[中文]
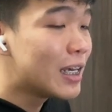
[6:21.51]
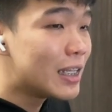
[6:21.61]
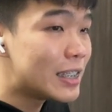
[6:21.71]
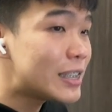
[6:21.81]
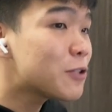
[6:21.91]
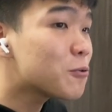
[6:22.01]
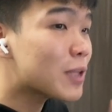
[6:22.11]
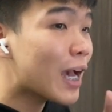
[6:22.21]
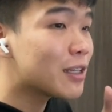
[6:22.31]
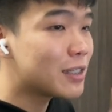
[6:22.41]
你进入
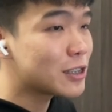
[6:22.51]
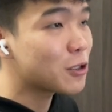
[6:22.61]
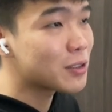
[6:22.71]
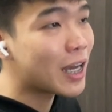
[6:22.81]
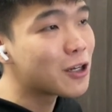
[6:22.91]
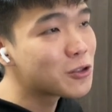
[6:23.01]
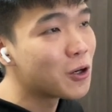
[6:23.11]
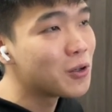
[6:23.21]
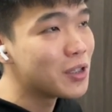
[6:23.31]
它的 Discord 当中，